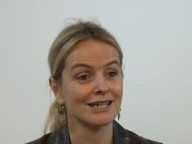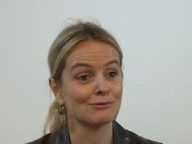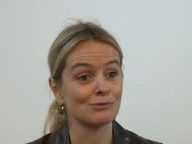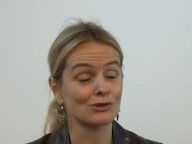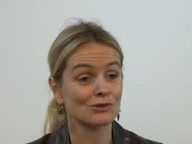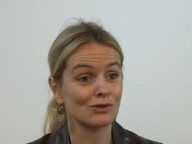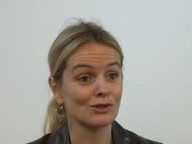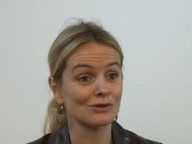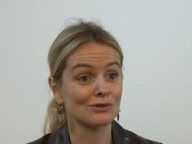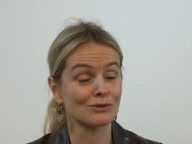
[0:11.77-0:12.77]

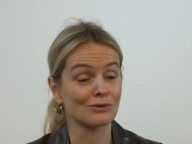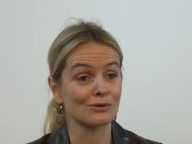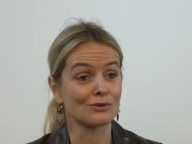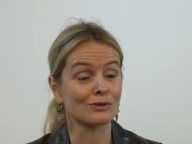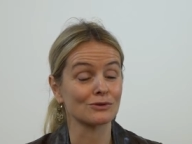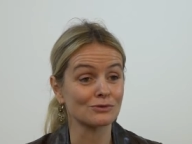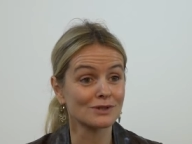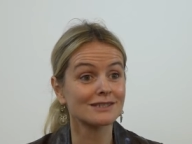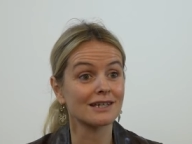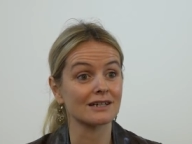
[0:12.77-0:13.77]
Boston, euh, quand on
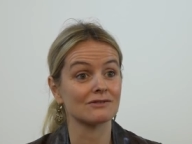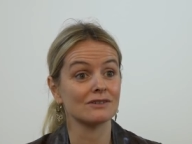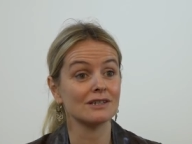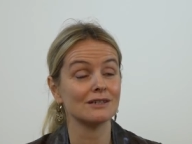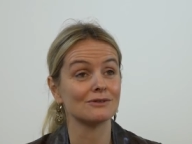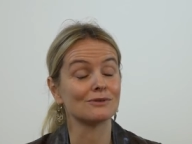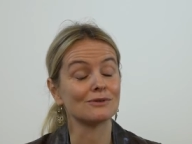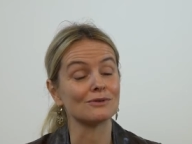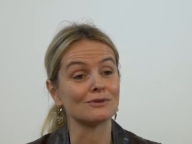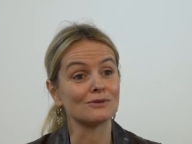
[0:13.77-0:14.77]
est arrivé,
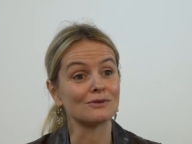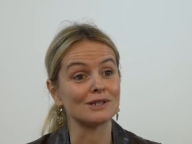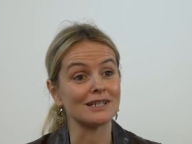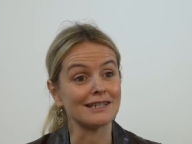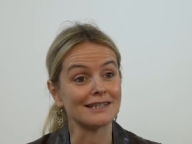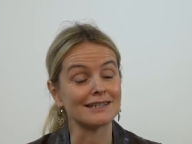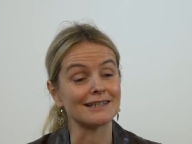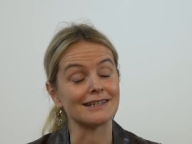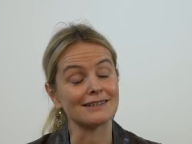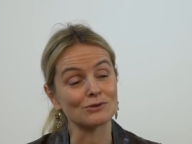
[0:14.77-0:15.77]

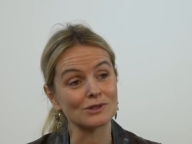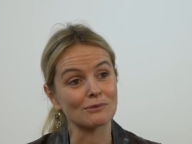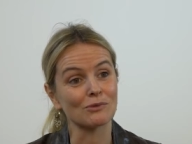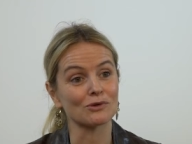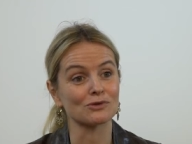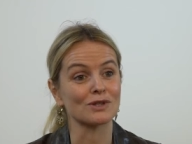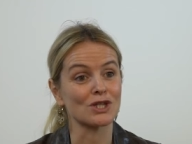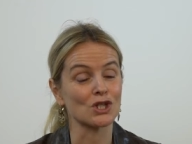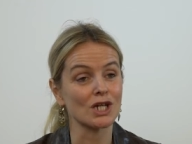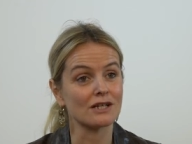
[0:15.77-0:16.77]
euh, notamment ceux
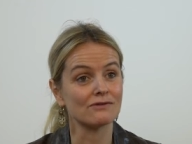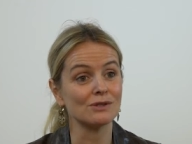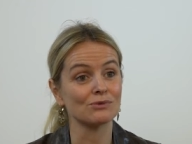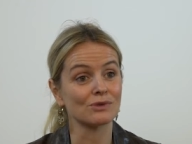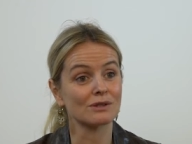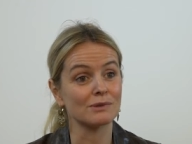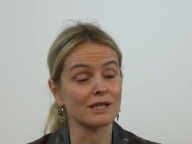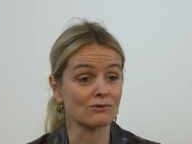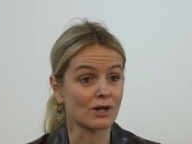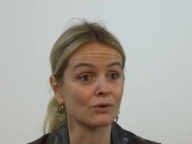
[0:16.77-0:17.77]
qui gèrent la ville nous ont
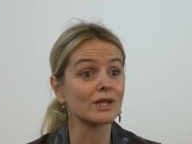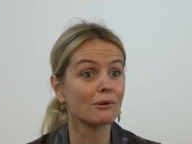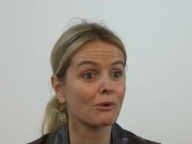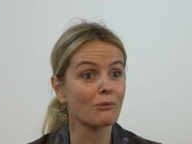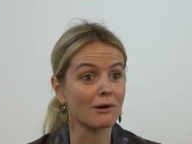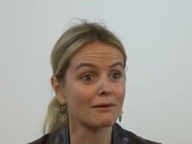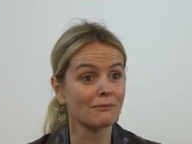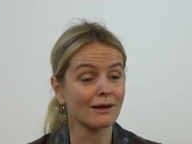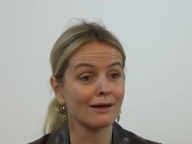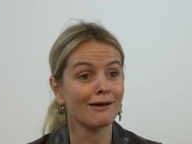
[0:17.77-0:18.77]
expliqué voilà, on a un
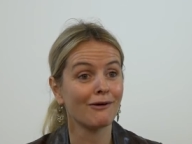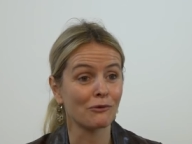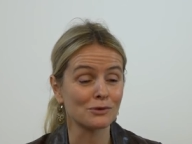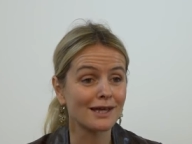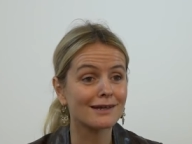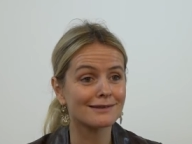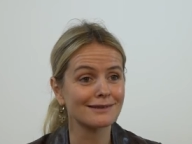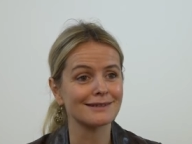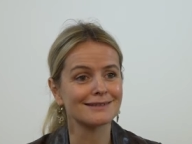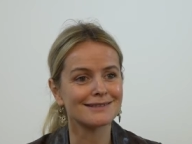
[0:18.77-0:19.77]
problème. On a
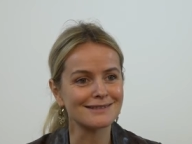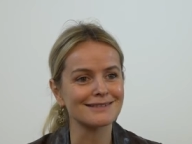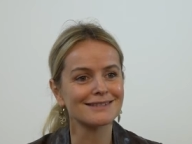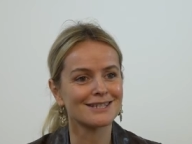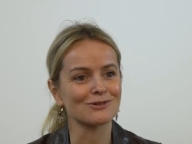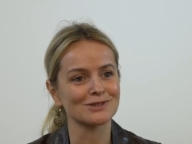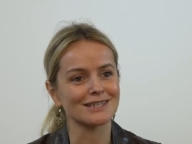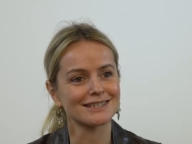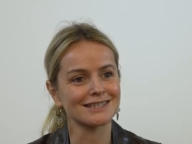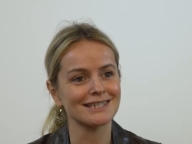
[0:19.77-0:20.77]
été désigné l'an
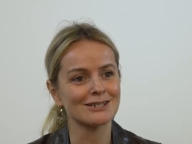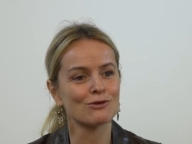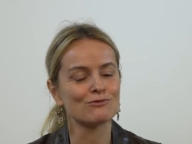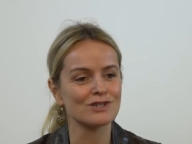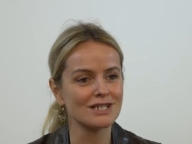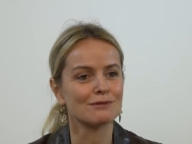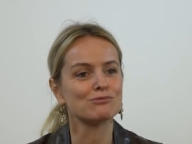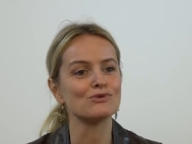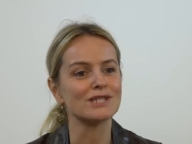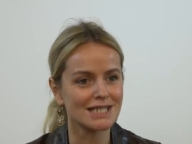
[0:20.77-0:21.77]
dernier comme ville la
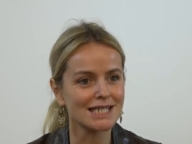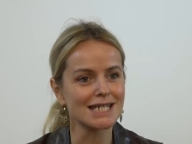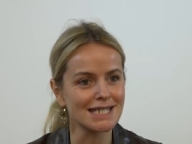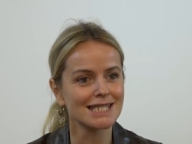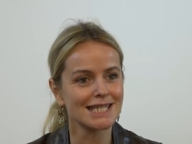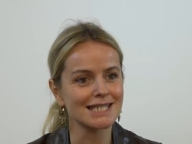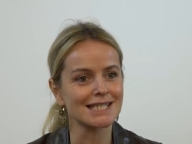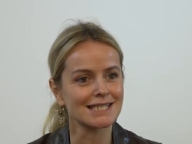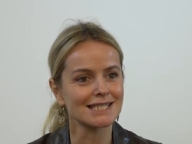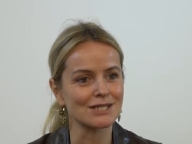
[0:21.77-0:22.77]
plus inégalitaire
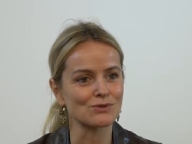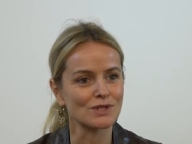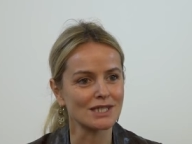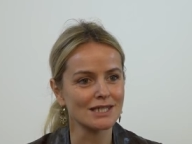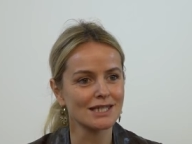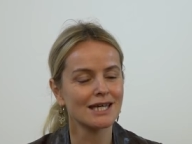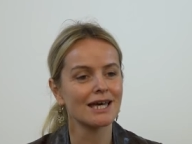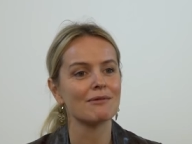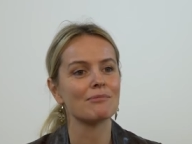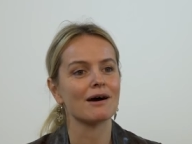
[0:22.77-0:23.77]
des États-Unis
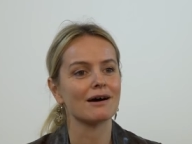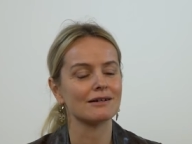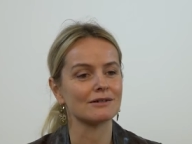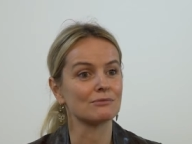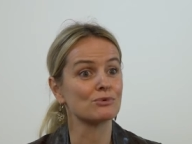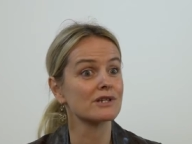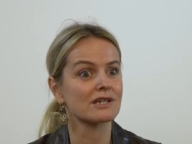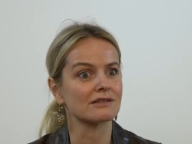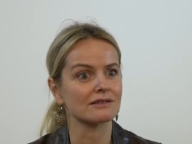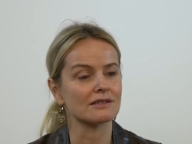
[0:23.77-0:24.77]
par le
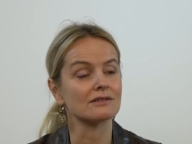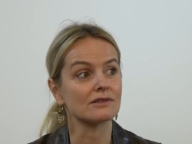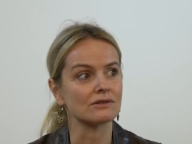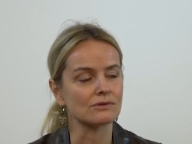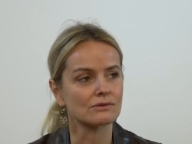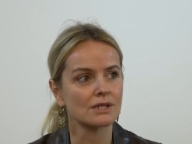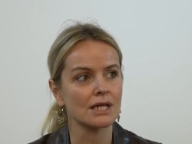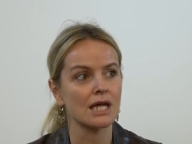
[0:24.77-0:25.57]
Brookings Institute.